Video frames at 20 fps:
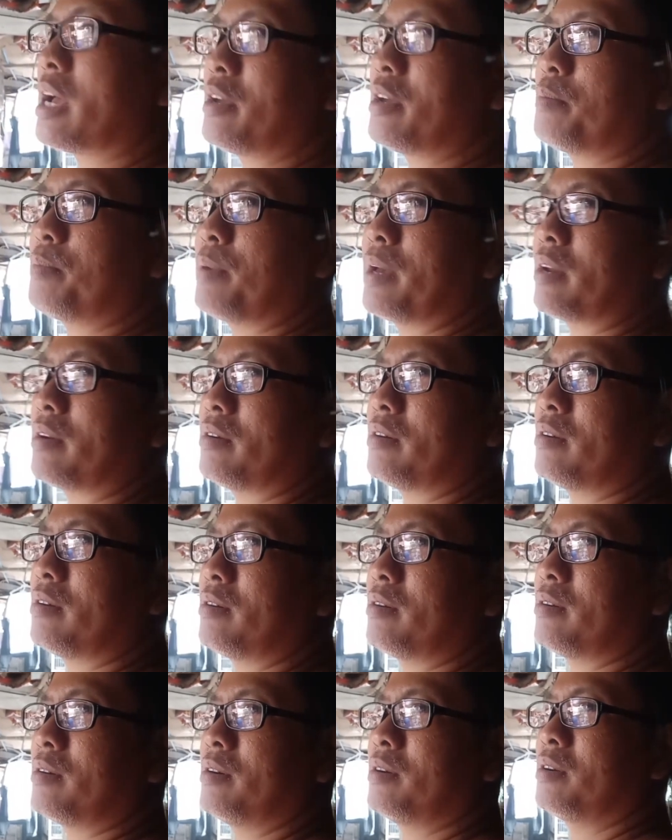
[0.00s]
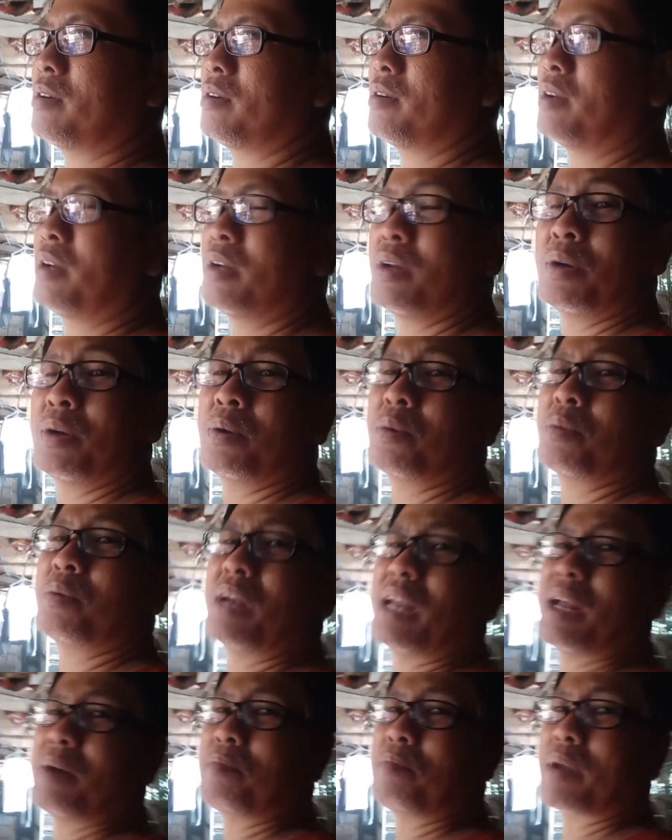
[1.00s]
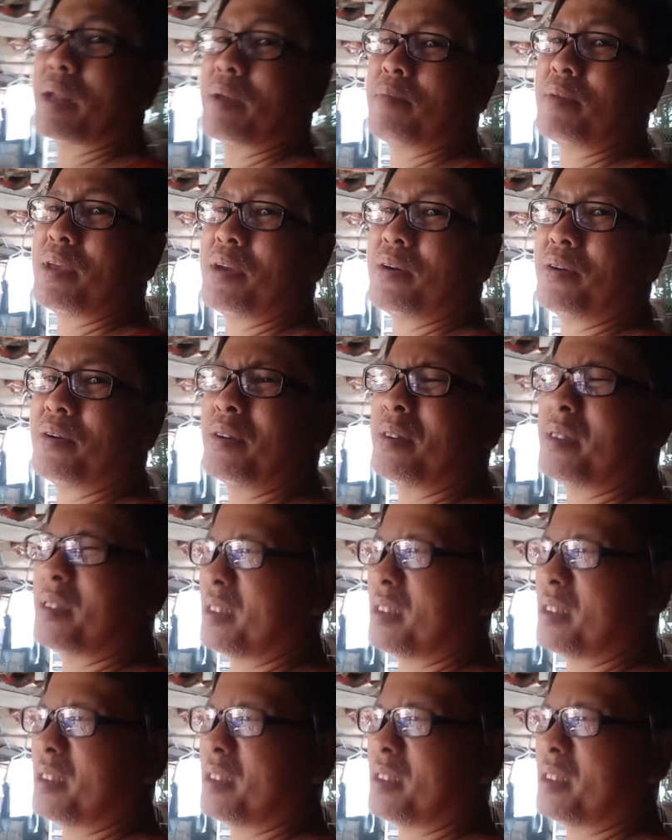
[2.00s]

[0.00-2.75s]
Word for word: tayo, pero walang premyo.